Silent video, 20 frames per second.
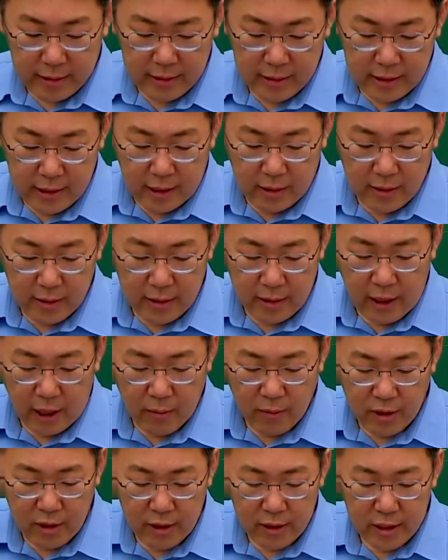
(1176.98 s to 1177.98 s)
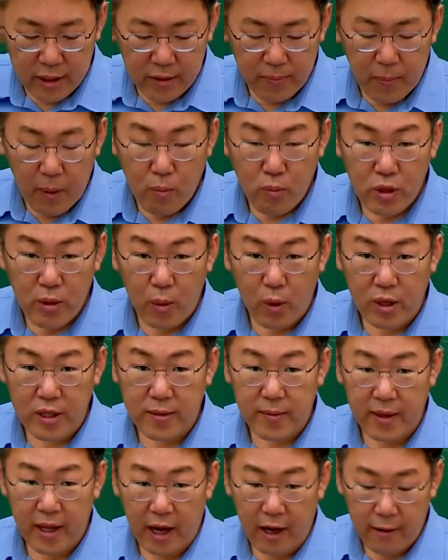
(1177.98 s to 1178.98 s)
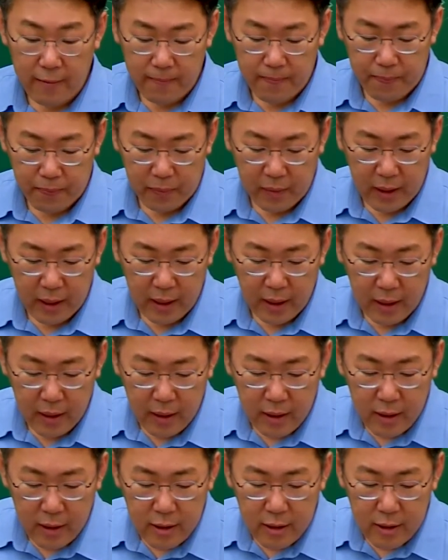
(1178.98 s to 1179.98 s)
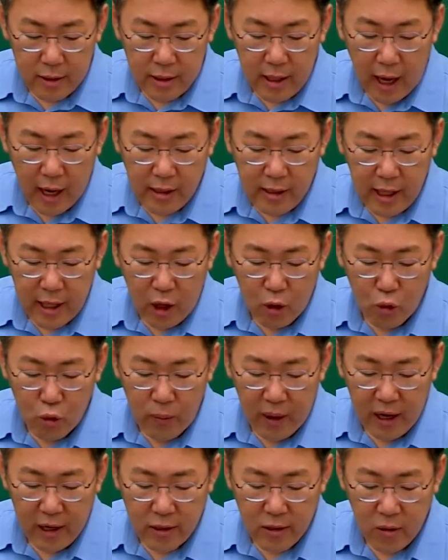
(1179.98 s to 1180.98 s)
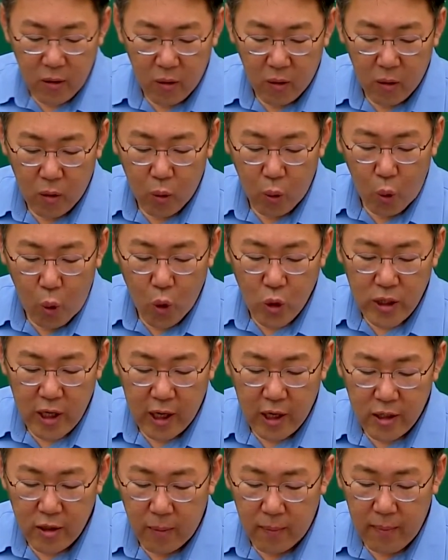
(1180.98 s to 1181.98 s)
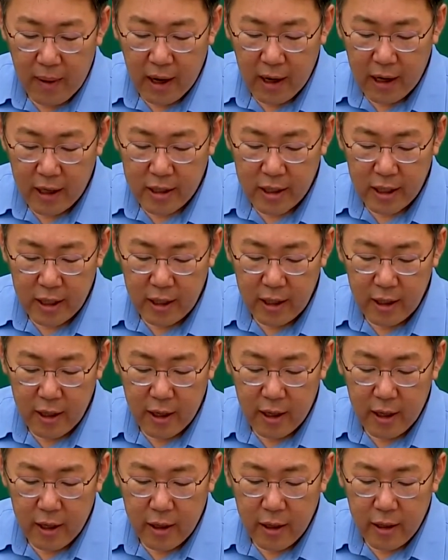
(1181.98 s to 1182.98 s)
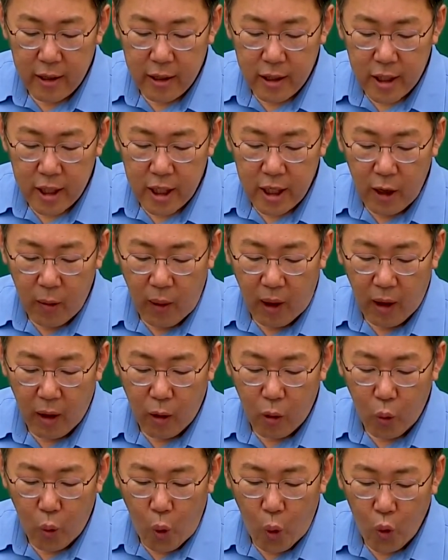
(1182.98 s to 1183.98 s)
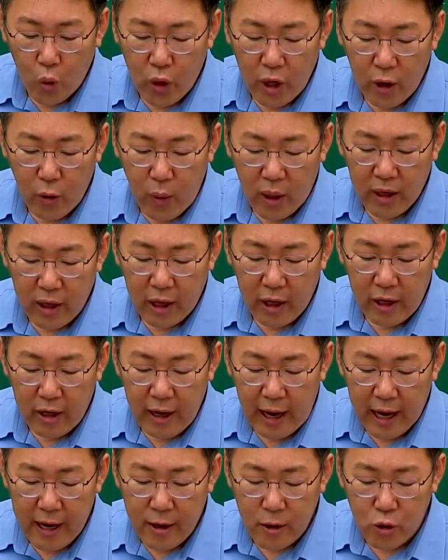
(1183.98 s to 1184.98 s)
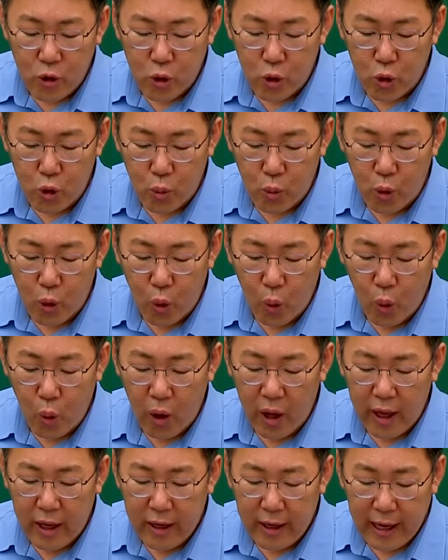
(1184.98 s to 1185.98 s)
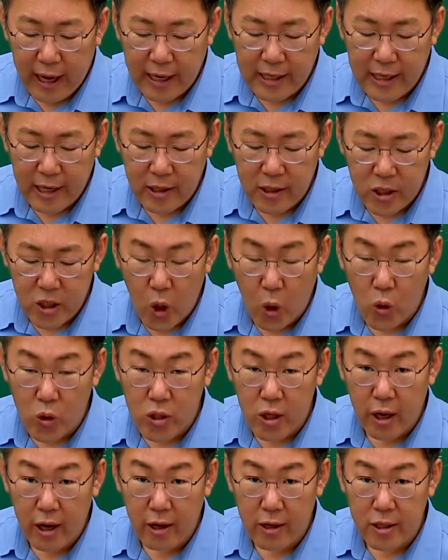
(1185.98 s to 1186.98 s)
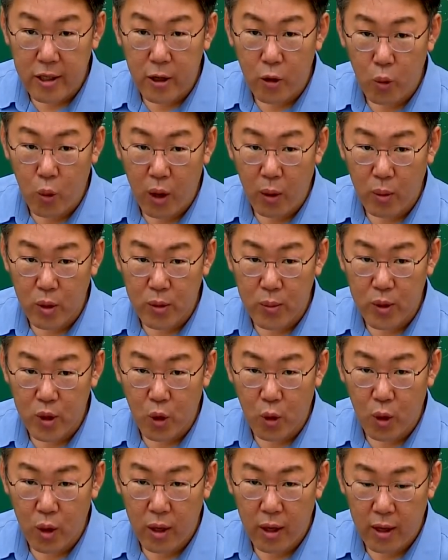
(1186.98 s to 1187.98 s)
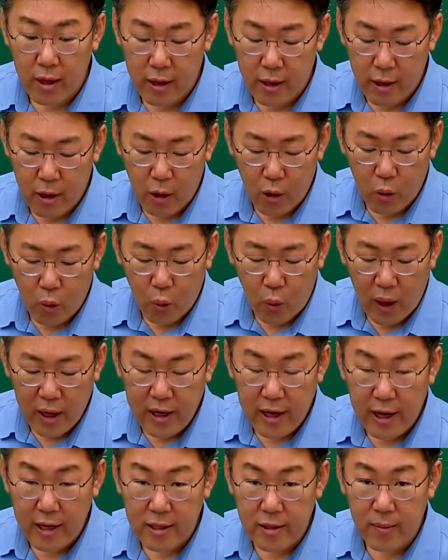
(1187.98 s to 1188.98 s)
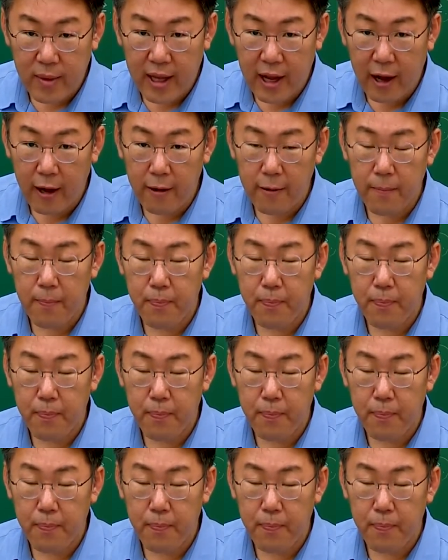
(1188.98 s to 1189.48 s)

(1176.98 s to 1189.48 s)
자, 다음은 10번 문제 보겠습니다. 4세기 후반에서 5세기 전반까지 신라와 고구려의 관계를 알려주는 유물로 가장 적절한 것을 골라보십시오. 확인하겠습니다.